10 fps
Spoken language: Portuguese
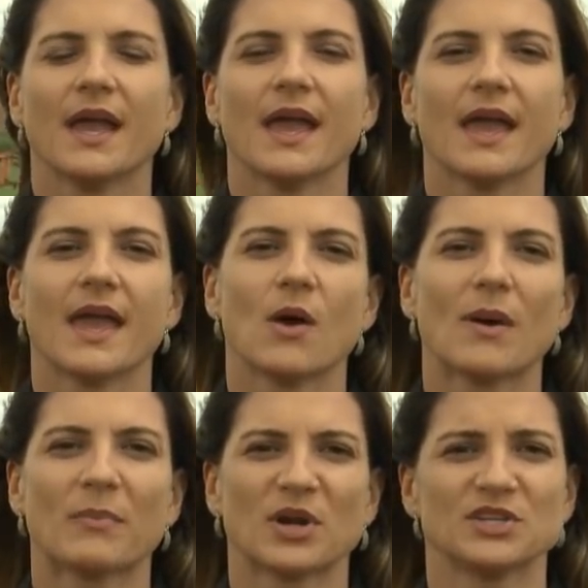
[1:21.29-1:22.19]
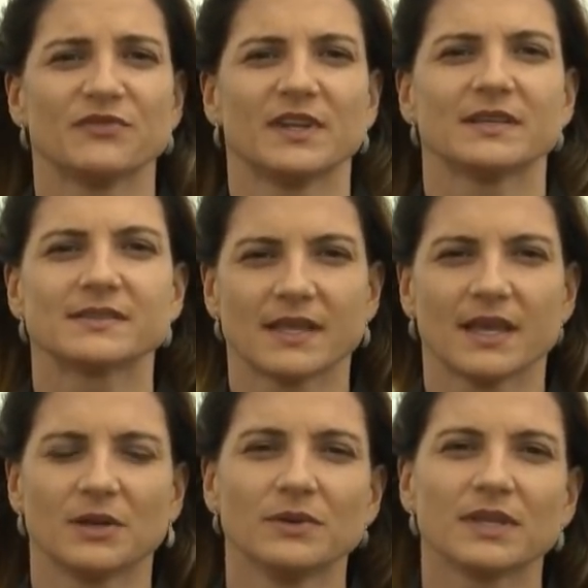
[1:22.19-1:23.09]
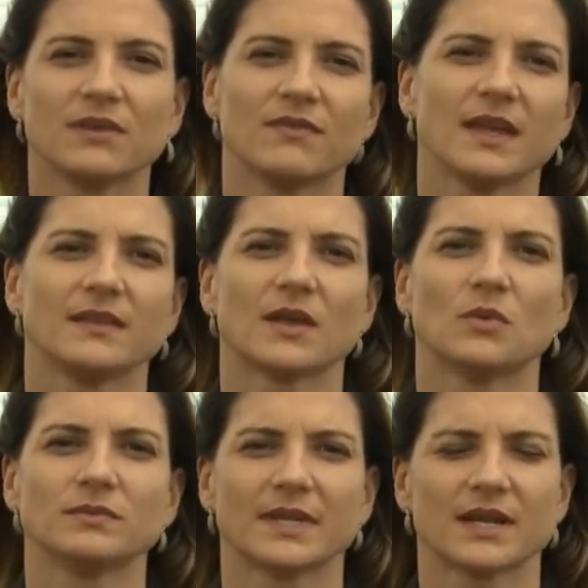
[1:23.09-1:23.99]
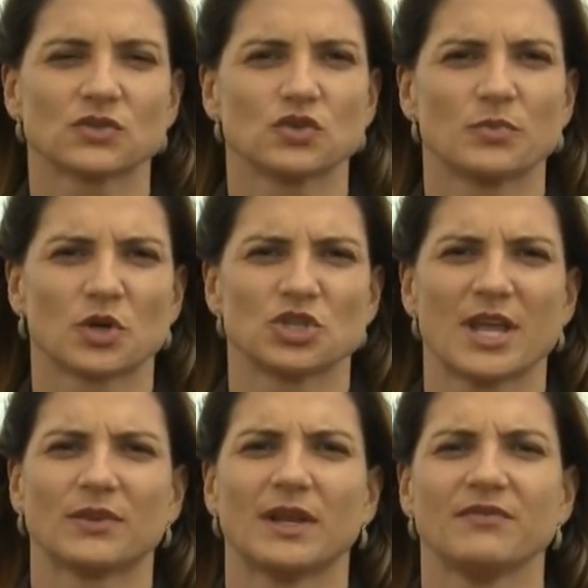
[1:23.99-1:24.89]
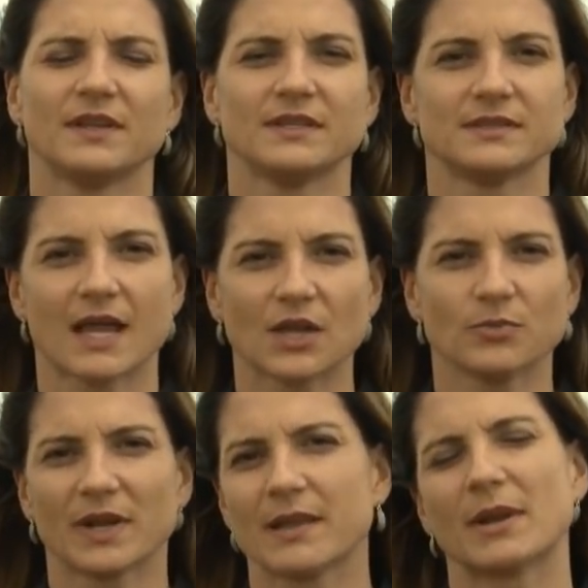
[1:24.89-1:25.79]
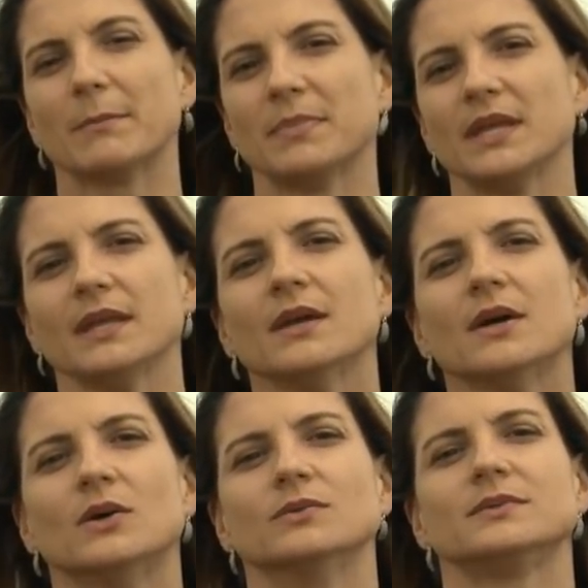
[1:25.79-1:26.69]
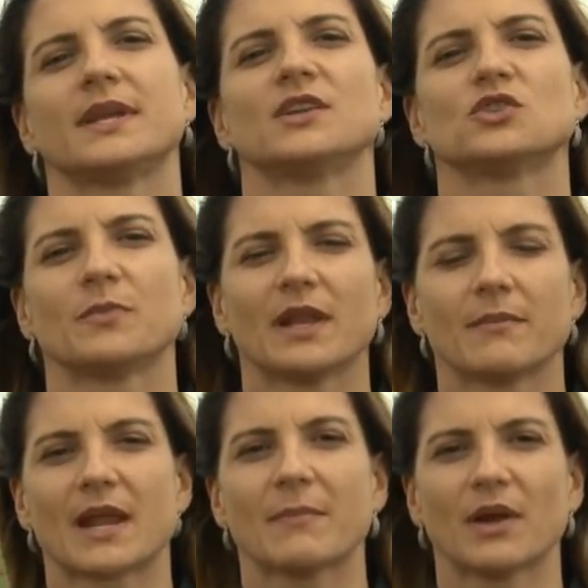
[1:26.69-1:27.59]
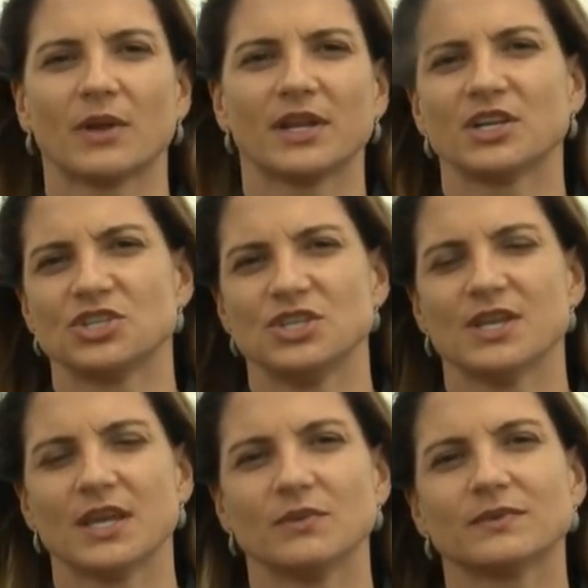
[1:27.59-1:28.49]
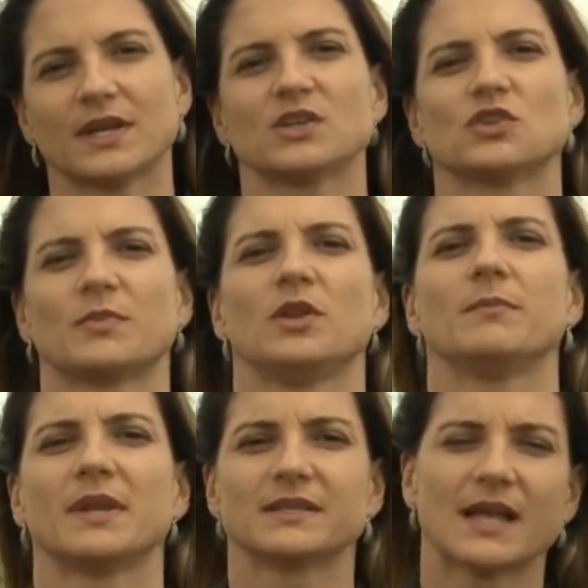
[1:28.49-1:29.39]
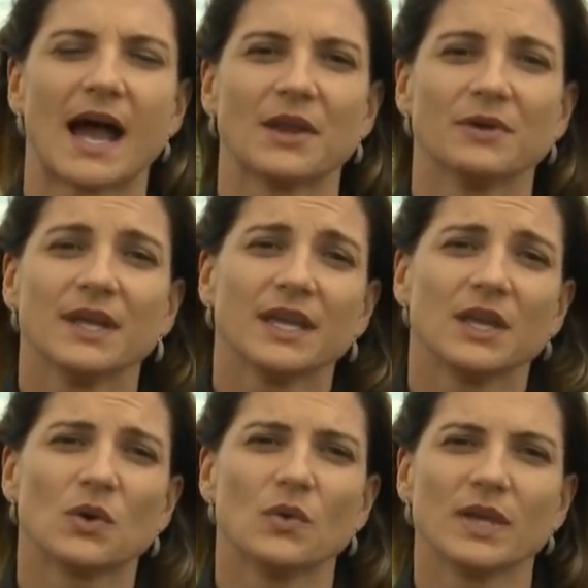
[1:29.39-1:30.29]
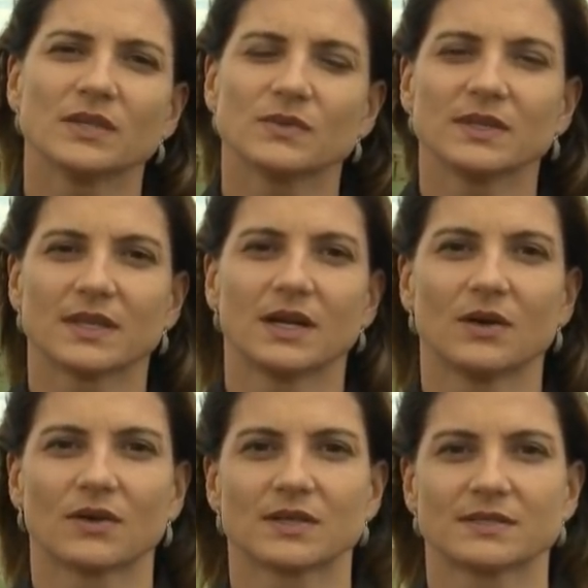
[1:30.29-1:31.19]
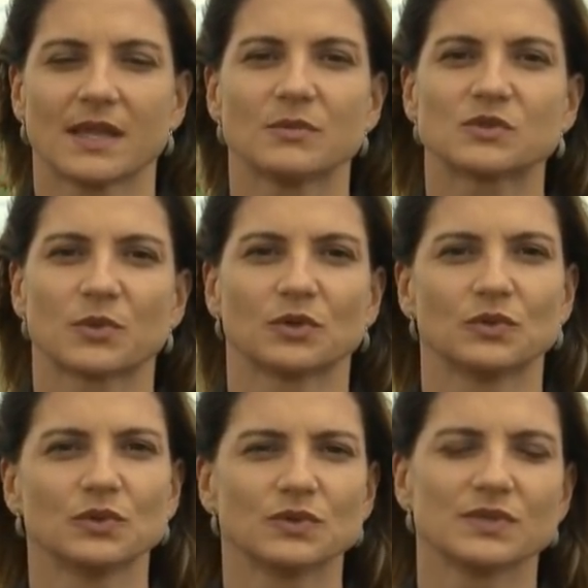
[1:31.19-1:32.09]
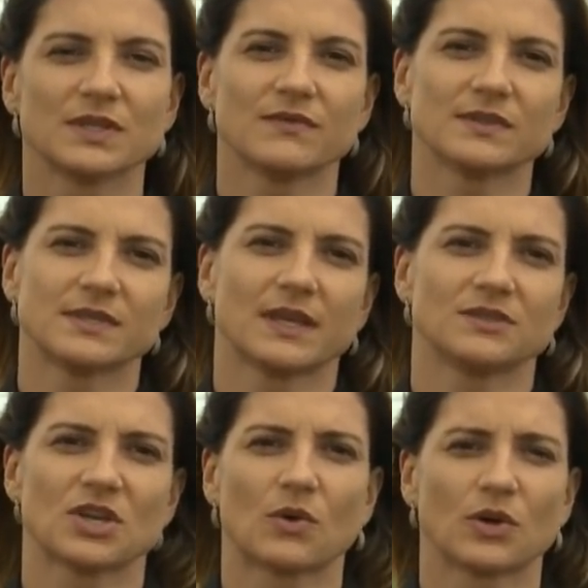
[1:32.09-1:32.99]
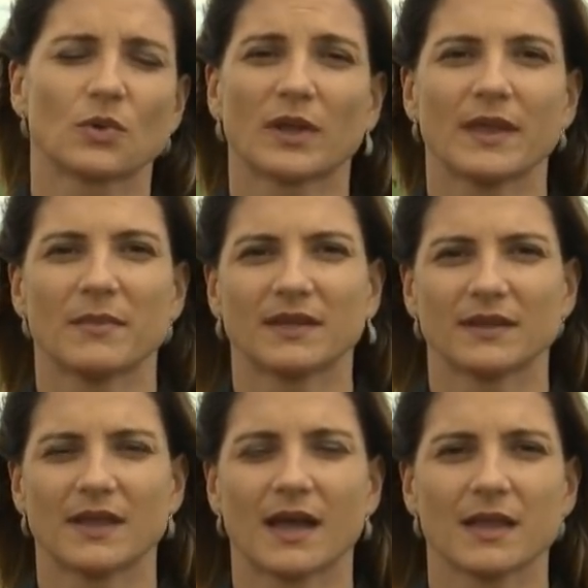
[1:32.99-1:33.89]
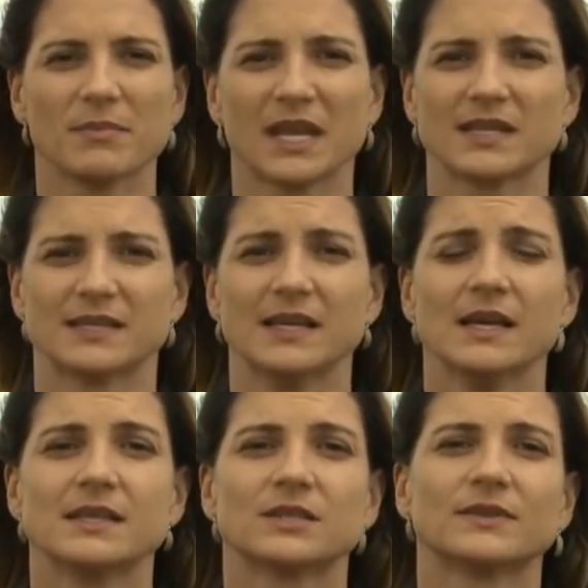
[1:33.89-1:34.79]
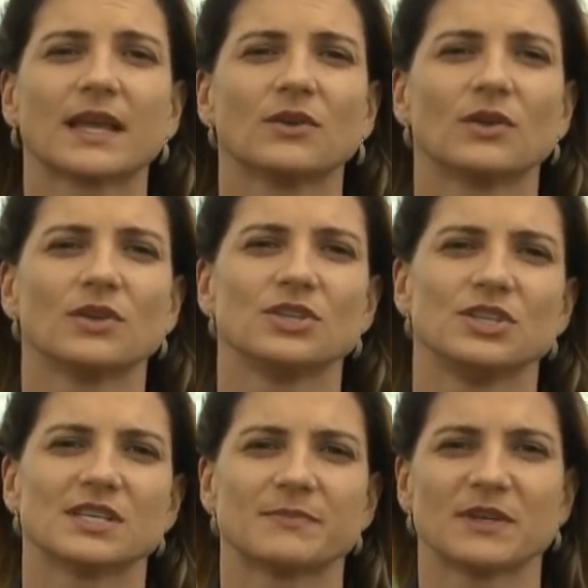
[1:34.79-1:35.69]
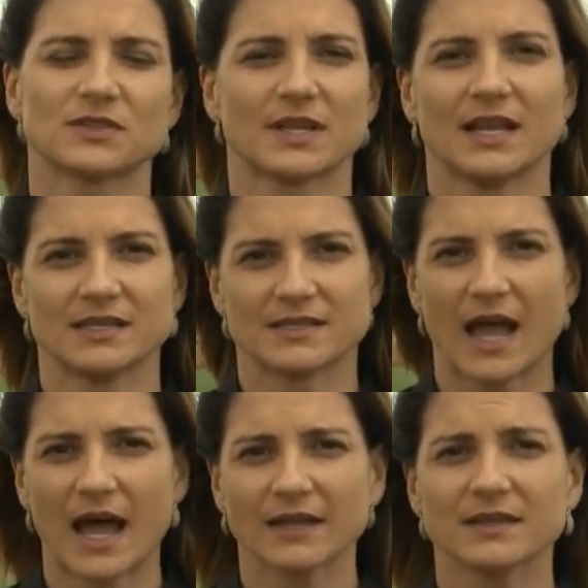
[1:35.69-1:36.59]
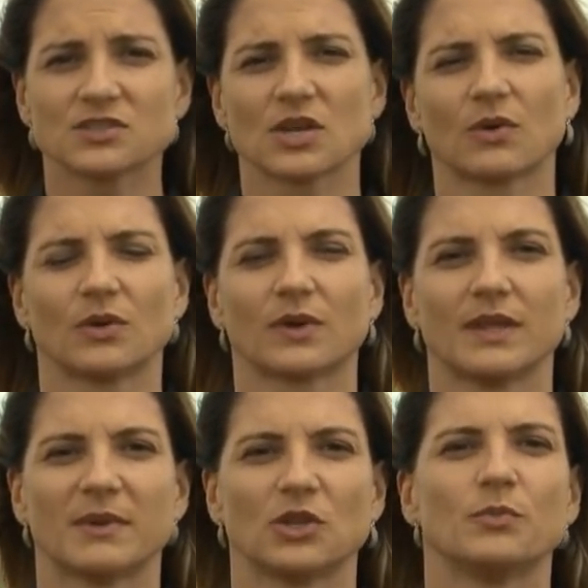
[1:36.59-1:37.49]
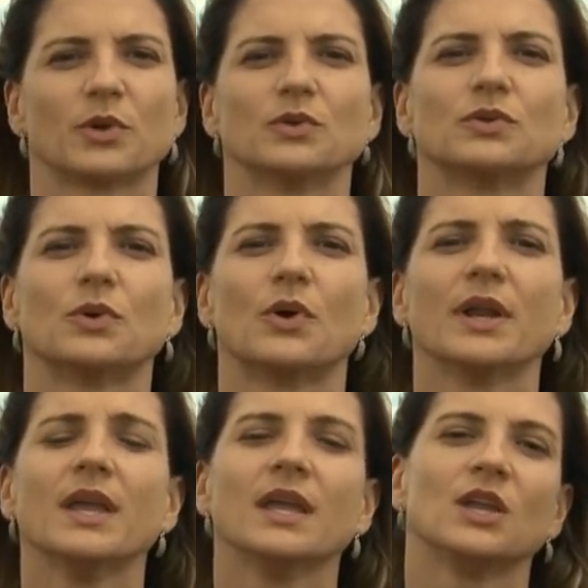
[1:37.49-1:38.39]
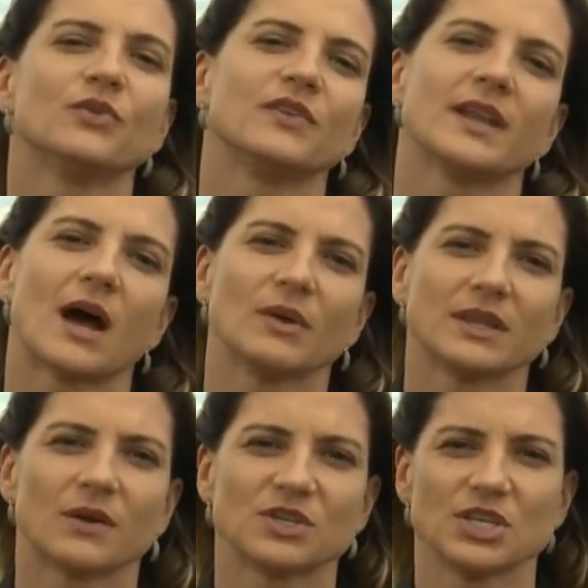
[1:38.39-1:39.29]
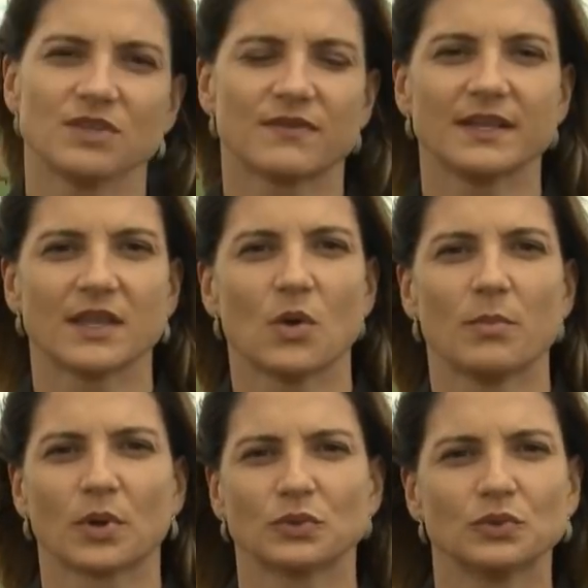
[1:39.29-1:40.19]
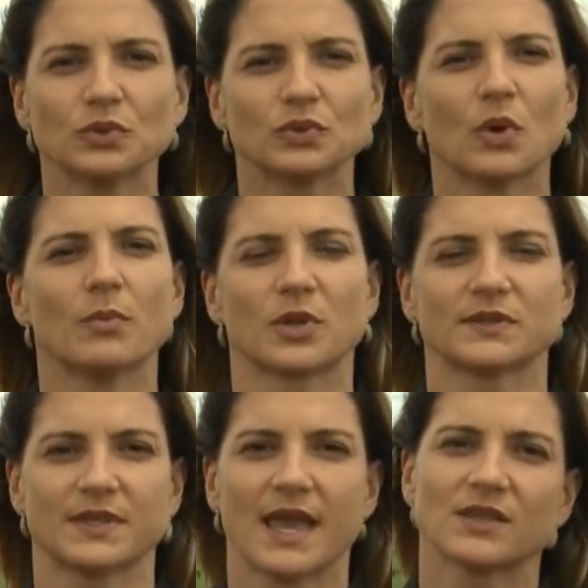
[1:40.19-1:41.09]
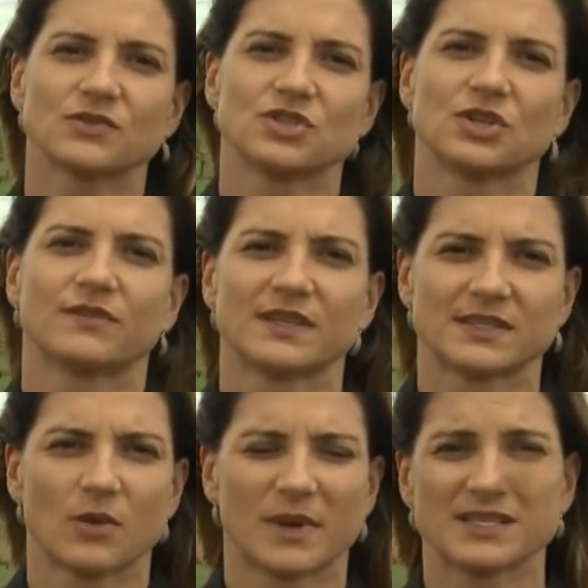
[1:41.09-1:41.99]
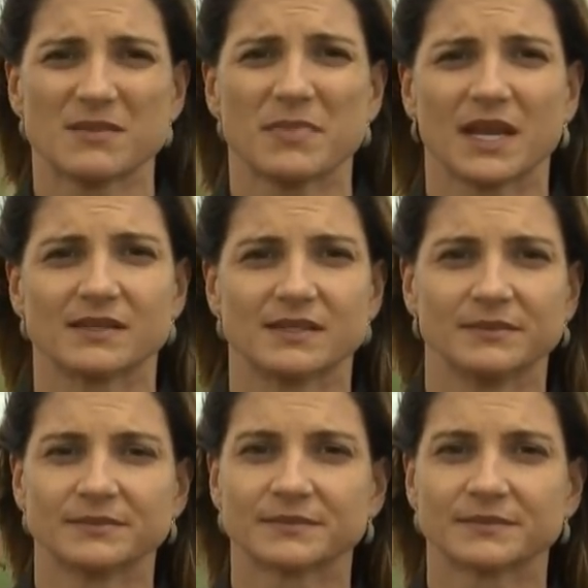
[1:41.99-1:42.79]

É, é um aporte financeiro que vem, então, um terço do projeto ele é financiado pela Embrapi, um terço pela Embrapa Agroenergia e um terço pelo empresário. E com isso, então, nós temos produtos que vão ser de acordo com a demanda da empresa. São tecnologias personalizadas de acordo com a demanda do produtor e no final, então, a gente vai ter um produto ou um processo de inovação para essa empresa.